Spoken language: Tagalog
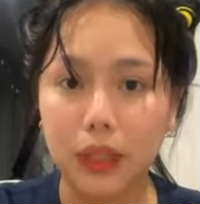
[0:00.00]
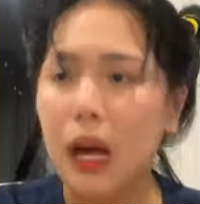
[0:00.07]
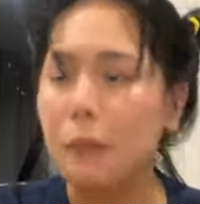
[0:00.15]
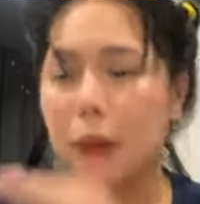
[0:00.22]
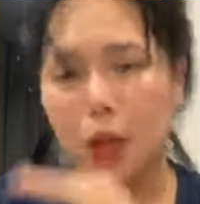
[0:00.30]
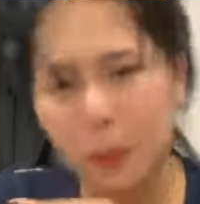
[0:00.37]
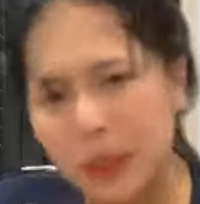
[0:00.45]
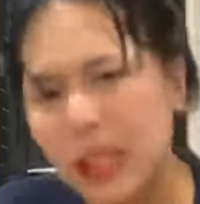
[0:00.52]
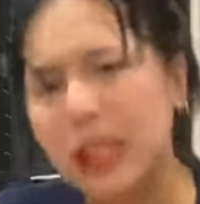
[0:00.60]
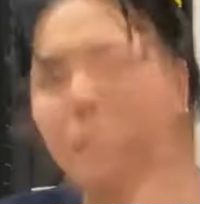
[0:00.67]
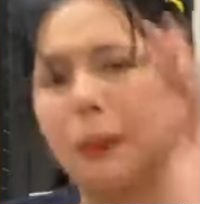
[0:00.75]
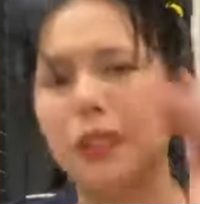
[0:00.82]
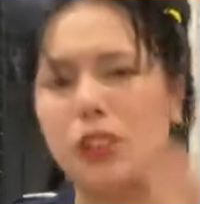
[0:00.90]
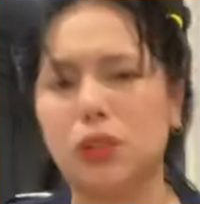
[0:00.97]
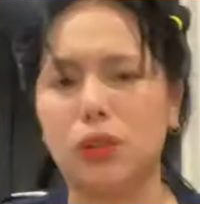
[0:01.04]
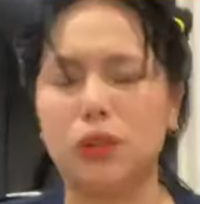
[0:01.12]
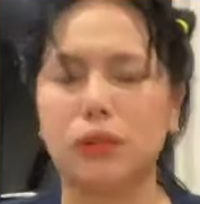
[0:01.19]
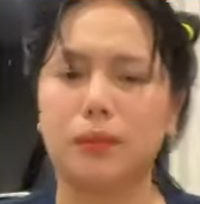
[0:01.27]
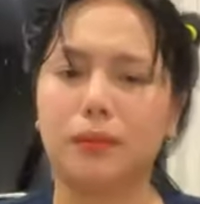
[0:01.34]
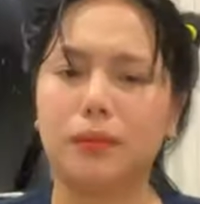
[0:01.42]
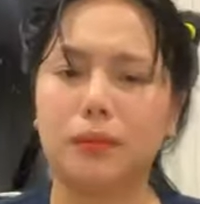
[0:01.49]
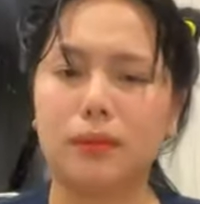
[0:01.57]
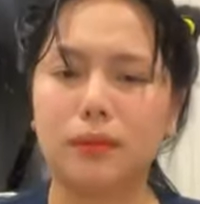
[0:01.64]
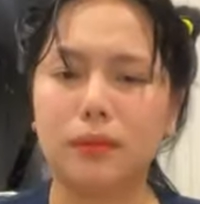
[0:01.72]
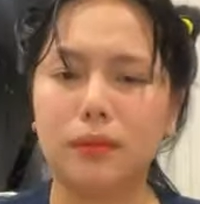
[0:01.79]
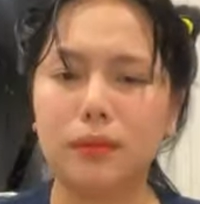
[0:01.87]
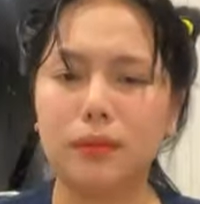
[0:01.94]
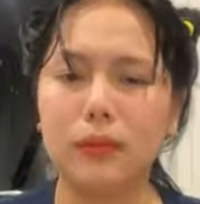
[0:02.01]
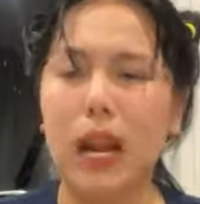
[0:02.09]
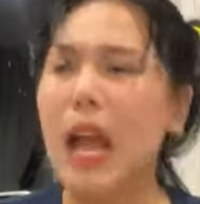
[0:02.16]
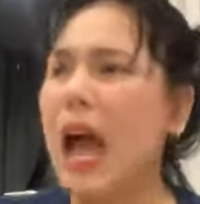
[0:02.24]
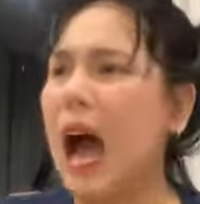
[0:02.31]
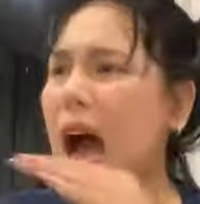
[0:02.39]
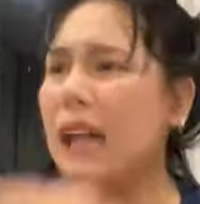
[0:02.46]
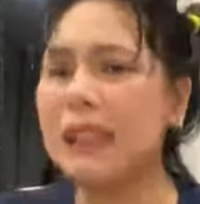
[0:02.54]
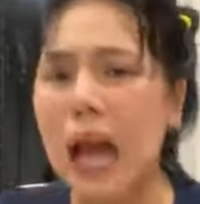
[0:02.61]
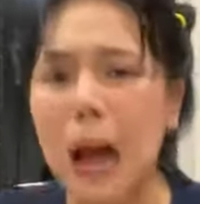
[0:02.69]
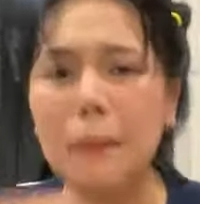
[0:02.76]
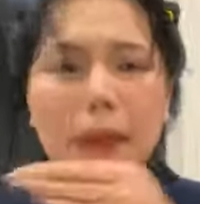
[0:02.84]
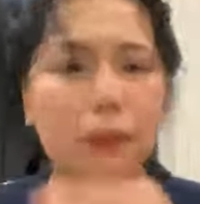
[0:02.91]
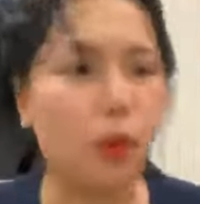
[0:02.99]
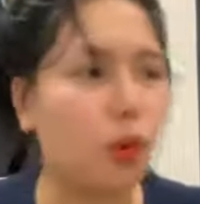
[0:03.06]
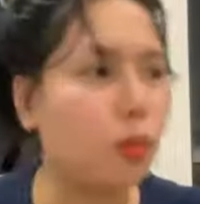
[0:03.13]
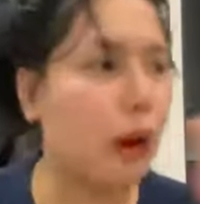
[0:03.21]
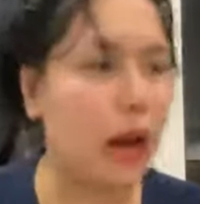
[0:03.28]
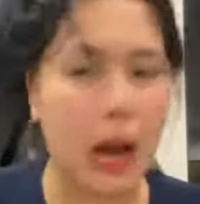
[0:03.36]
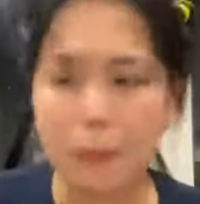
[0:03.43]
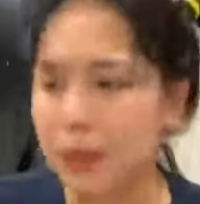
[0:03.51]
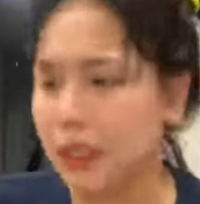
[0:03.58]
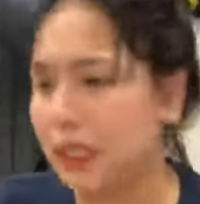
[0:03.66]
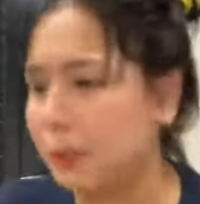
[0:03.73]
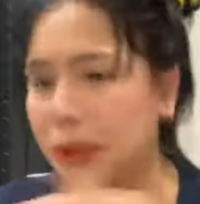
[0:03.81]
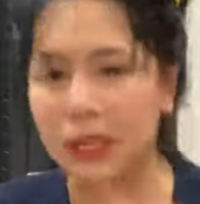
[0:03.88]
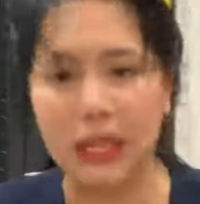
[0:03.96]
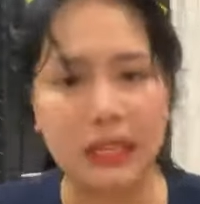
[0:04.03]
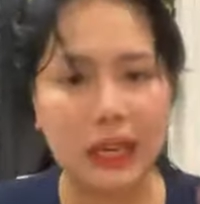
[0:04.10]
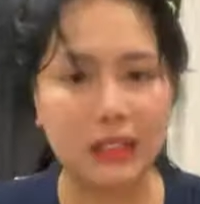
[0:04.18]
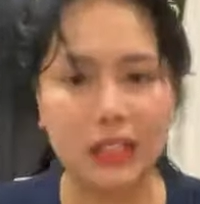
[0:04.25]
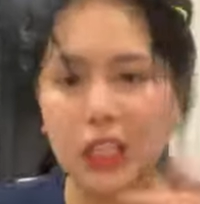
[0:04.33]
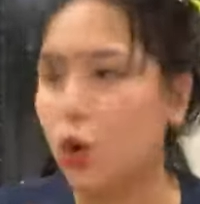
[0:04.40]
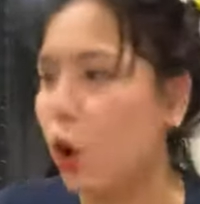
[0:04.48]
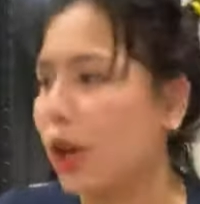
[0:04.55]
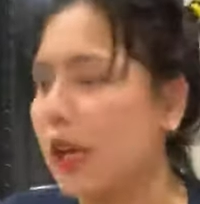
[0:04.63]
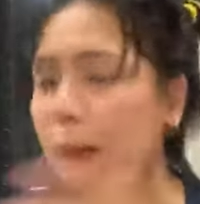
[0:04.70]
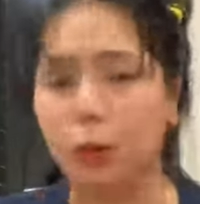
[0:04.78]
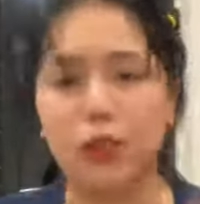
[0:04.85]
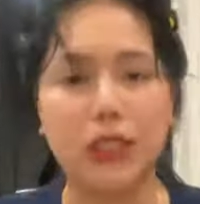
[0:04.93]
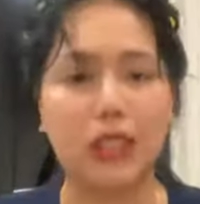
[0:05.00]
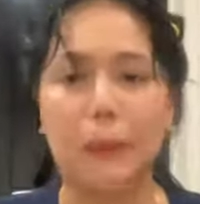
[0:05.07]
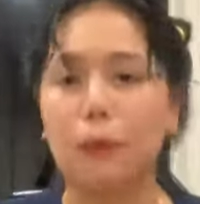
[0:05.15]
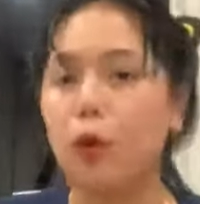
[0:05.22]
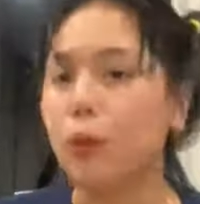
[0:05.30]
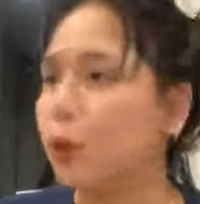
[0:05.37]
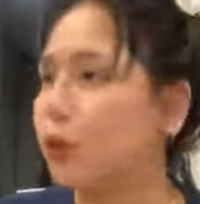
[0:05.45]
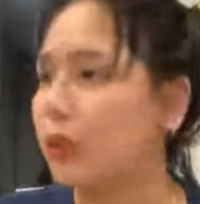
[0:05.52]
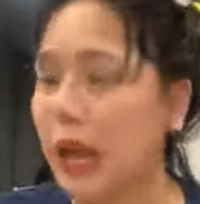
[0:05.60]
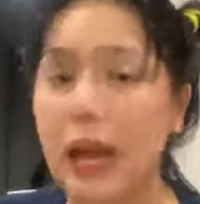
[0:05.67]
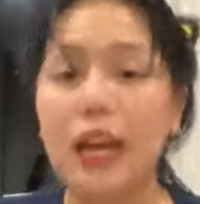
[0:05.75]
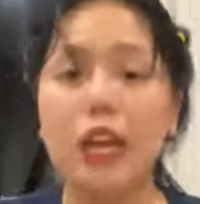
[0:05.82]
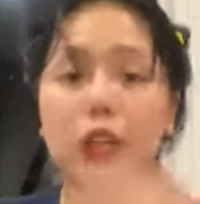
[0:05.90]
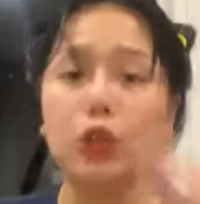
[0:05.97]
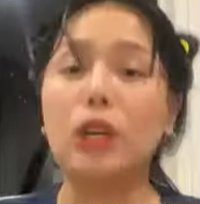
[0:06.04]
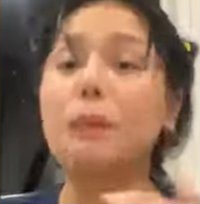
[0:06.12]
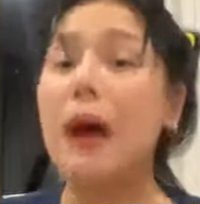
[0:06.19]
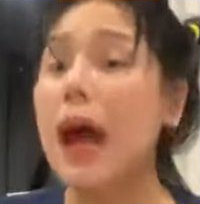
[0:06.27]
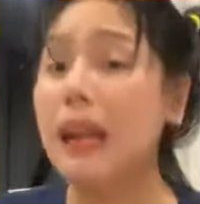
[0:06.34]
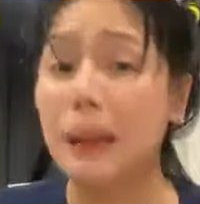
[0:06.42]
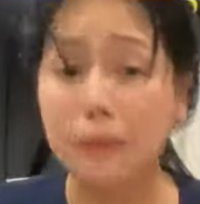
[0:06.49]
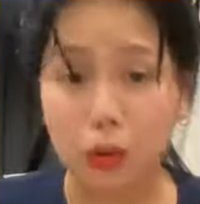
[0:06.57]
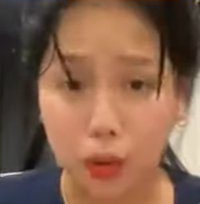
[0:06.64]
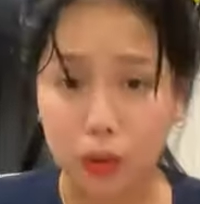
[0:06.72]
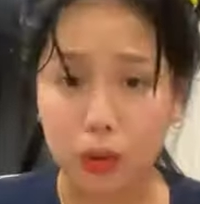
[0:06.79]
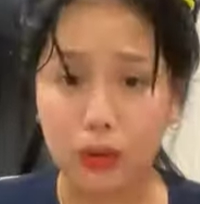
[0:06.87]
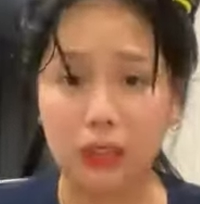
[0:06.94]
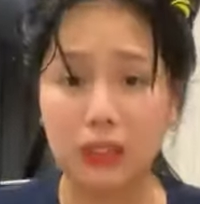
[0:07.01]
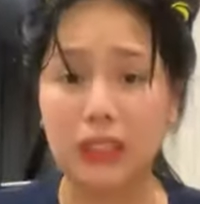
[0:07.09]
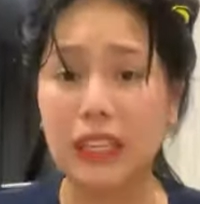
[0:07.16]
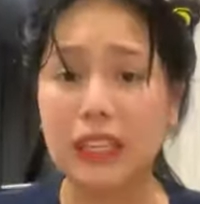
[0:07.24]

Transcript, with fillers: Pero pinalipas ko. Ang dami mong mga binibili na hindi ko alam kung saan napupunta. Yung iba alam ko, sa